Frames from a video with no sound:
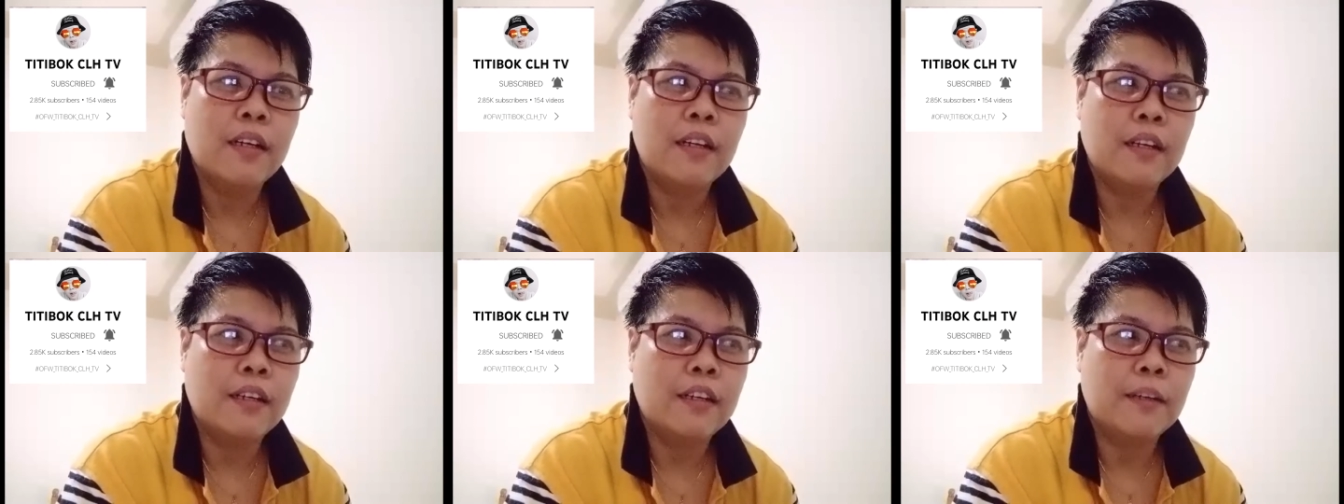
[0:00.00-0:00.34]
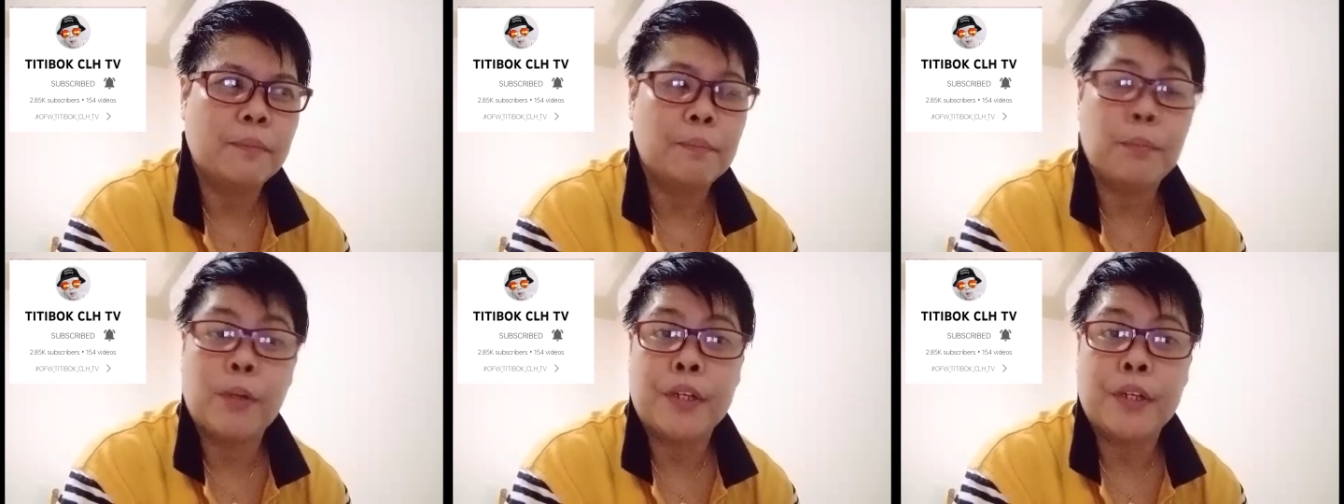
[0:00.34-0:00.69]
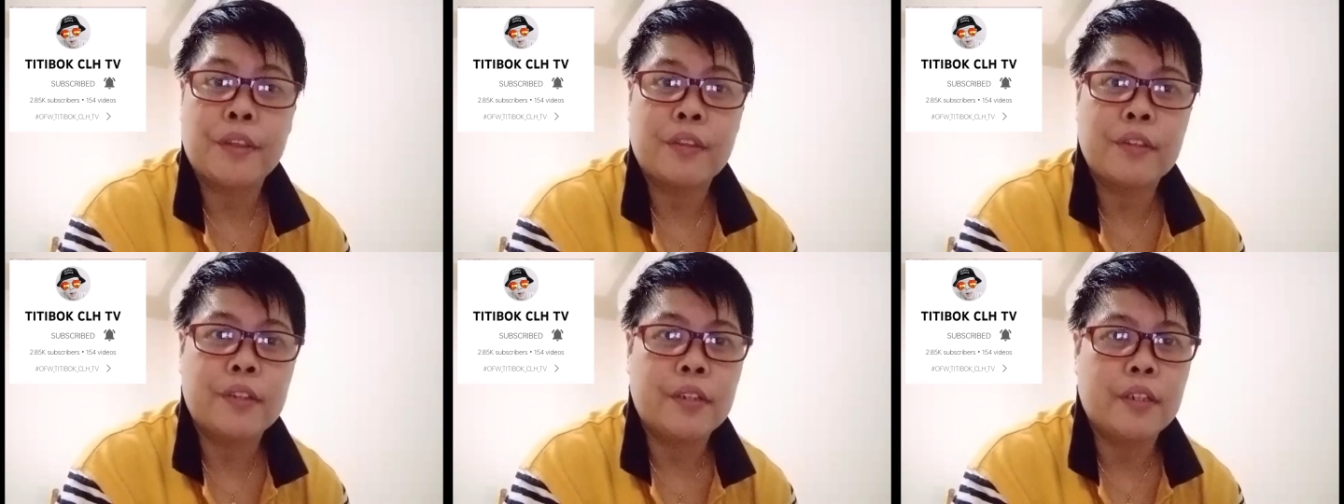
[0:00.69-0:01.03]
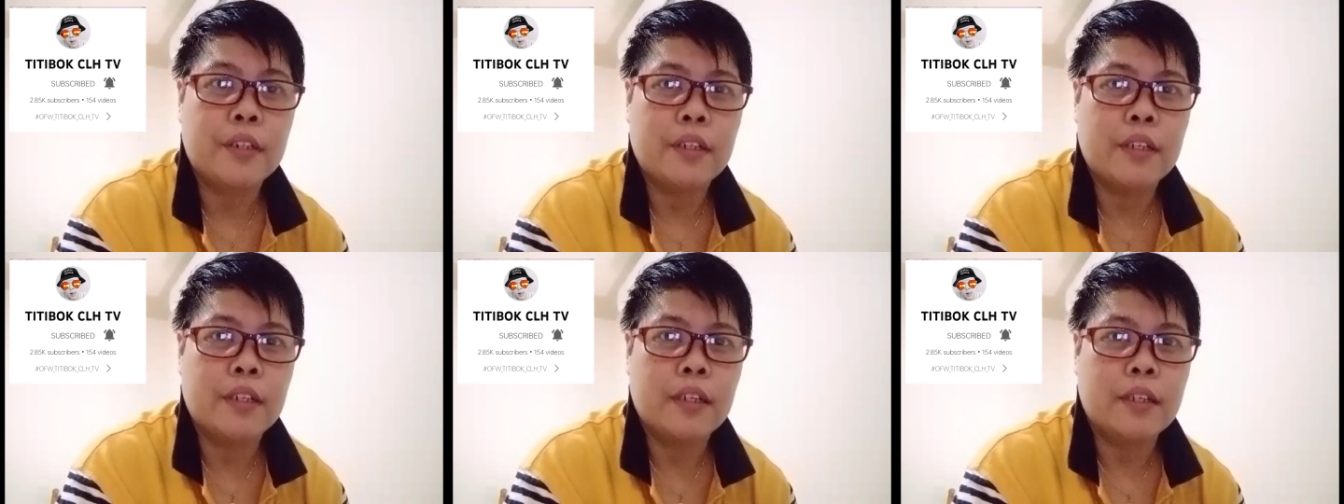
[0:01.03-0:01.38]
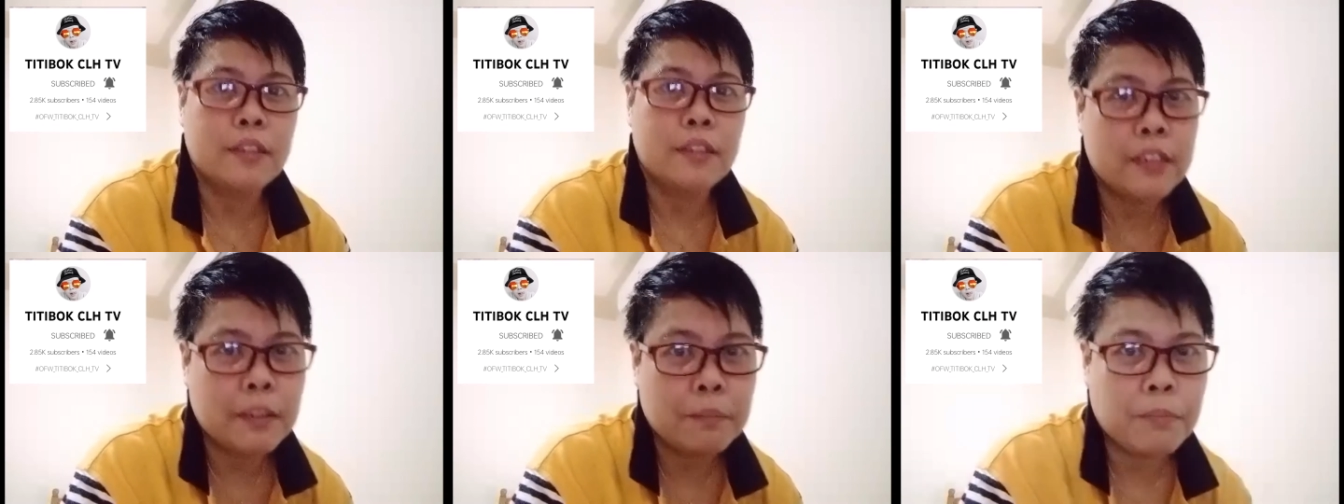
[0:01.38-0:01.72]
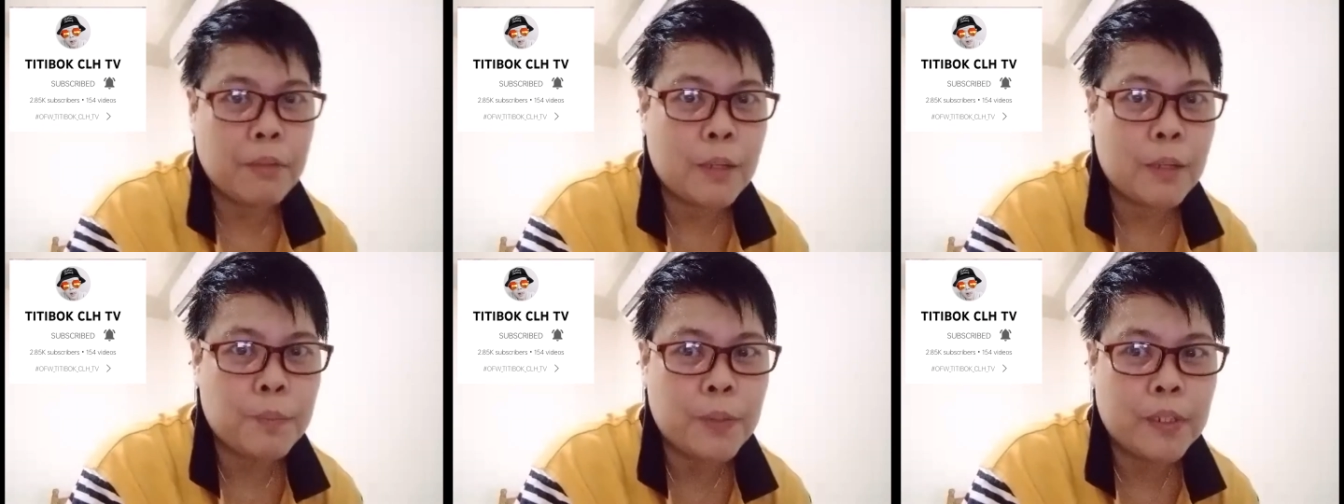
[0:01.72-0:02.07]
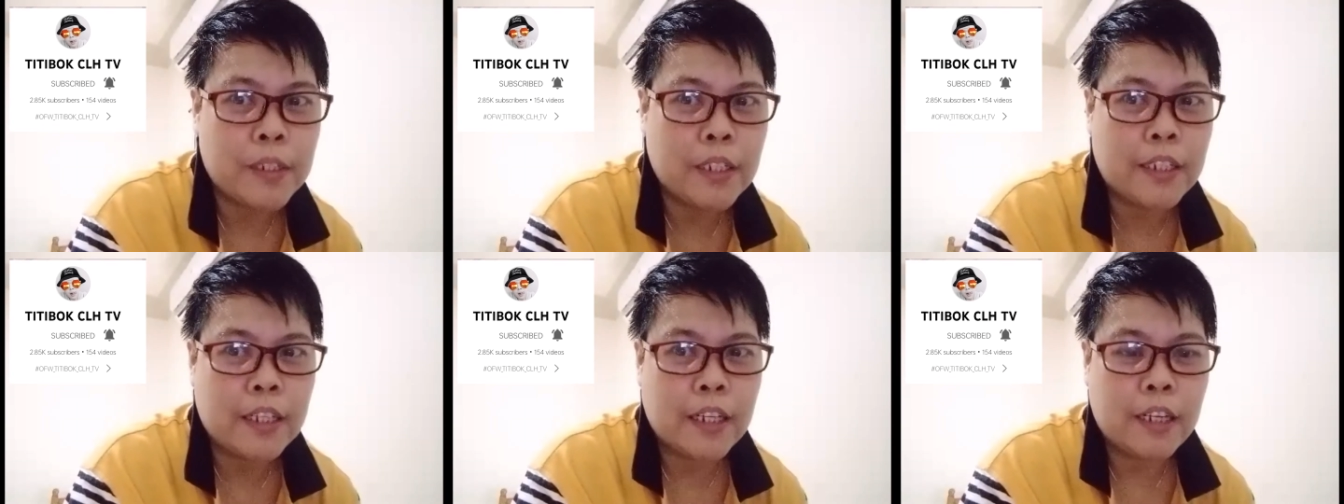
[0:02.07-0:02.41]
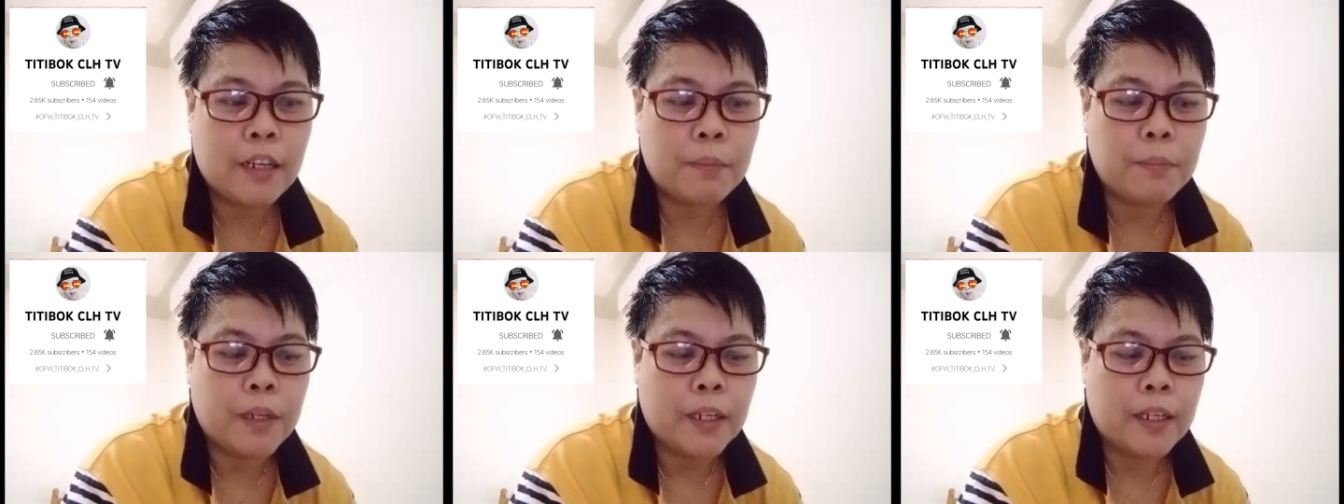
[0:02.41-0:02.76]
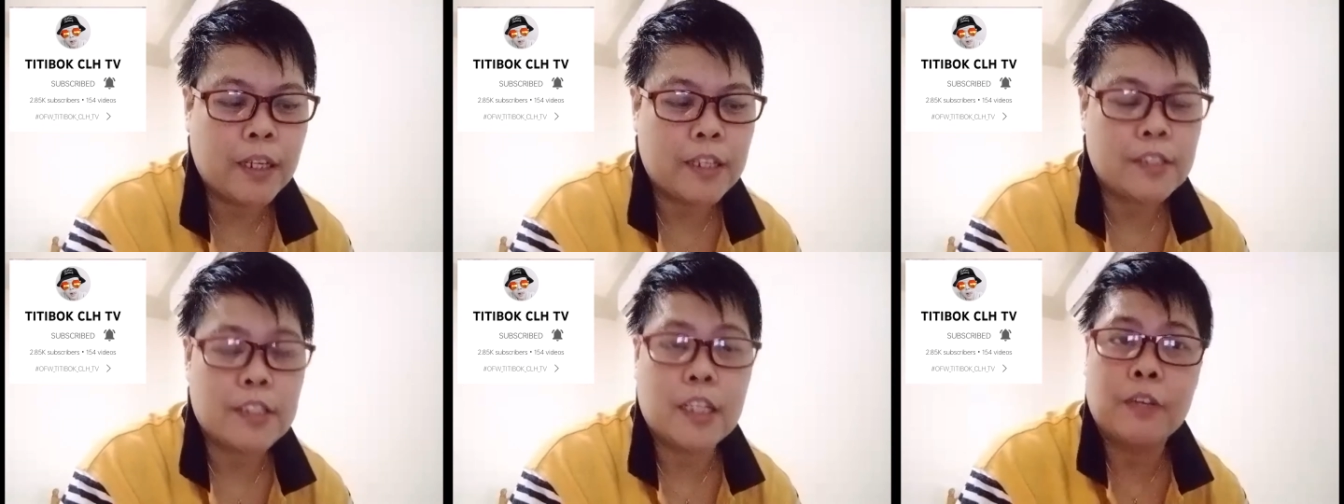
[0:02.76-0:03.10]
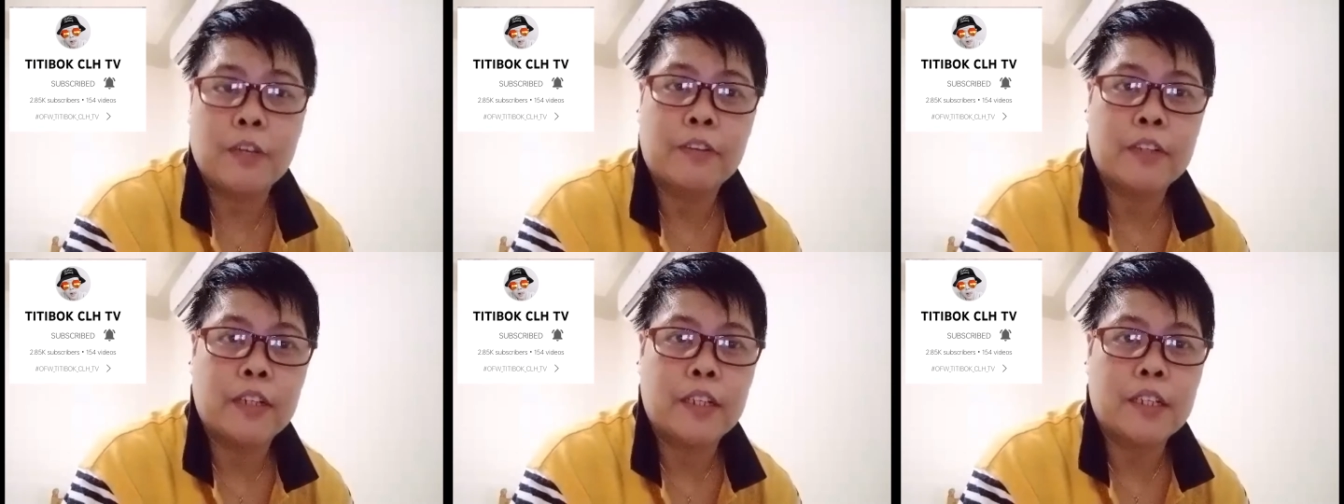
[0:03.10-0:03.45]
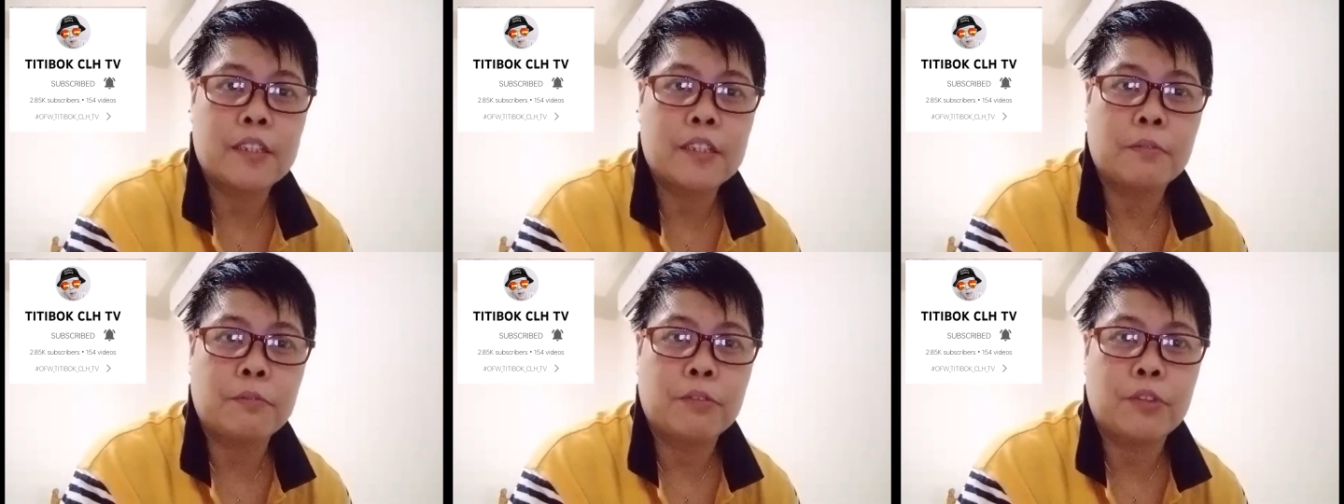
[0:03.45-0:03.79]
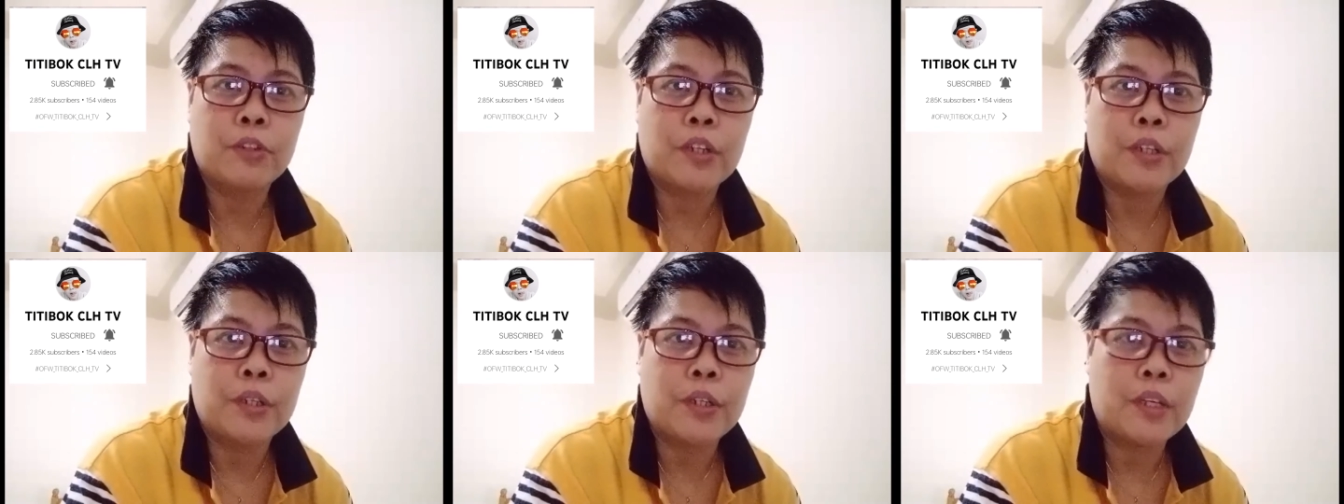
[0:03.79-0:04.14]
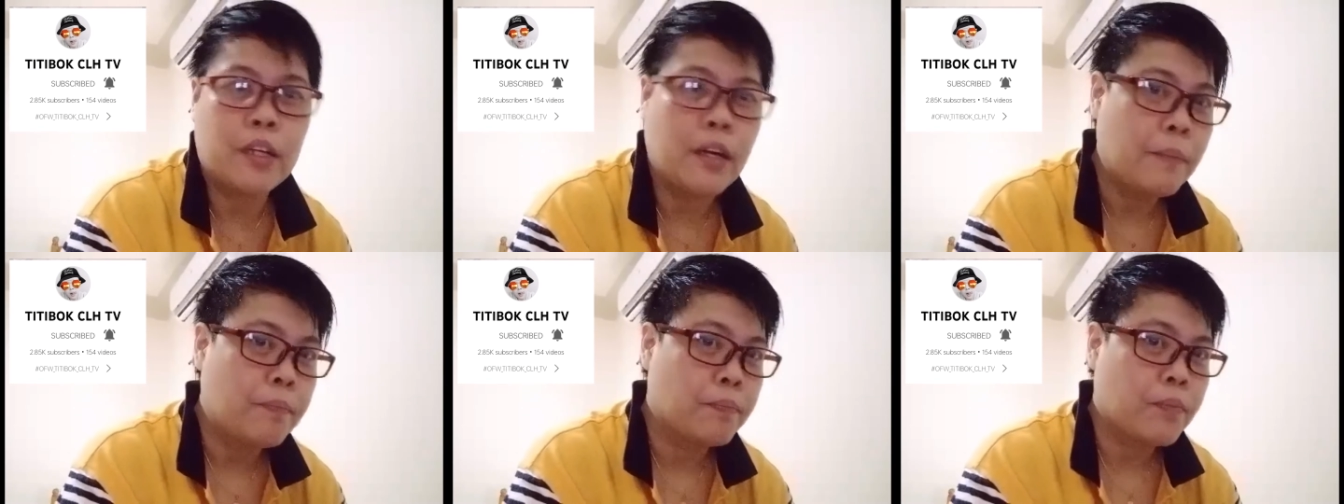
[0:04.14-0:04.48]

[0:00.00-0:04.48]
uh, partner na isang Pilipina nakapag-asawa ng isang foreigner